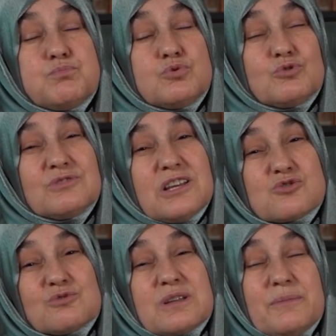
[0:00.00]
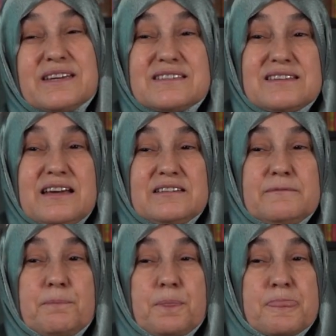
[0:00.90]
Bununla şunu demek
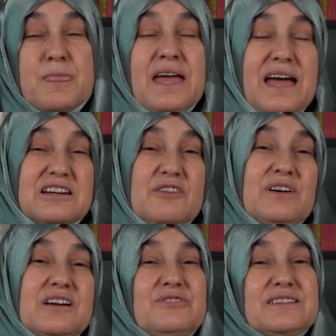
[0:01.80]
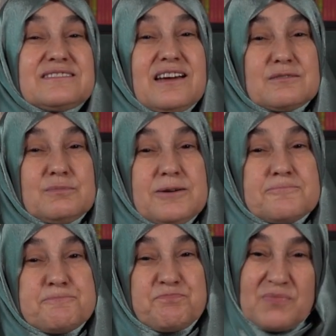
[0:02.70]
isterdi. Her lafa kafanı takma.
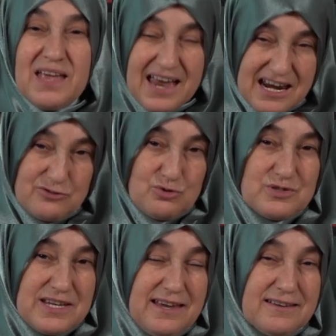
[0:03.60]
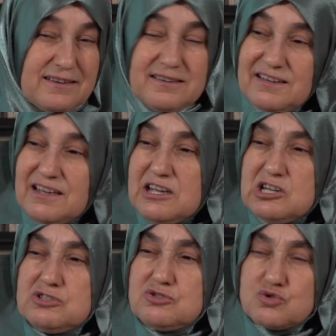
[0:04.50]
Her söze
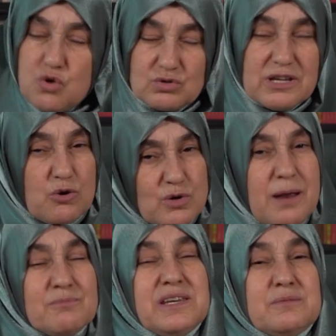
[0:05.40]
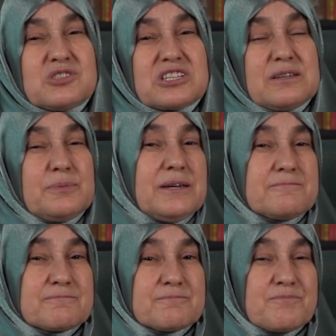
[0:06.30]
çok da önemliymiş gibi
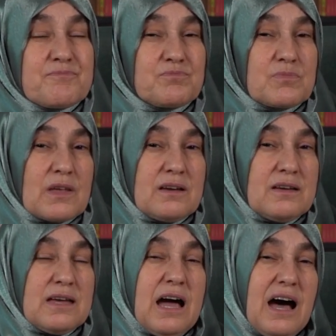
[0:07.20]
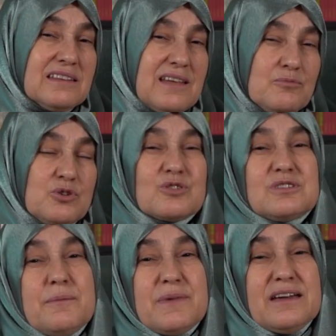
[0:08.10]
anlam
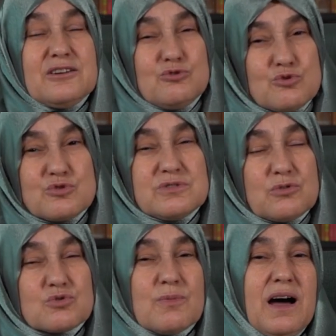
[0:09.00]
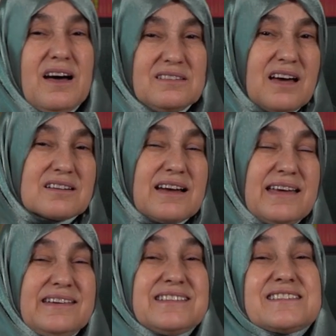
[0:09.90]
yükleme. Üstünde durma. At
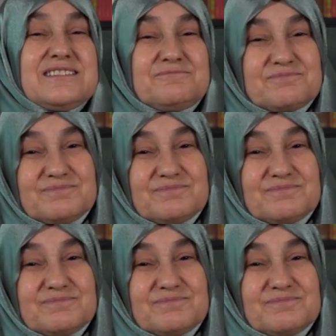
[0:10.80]
arkaya gitsin.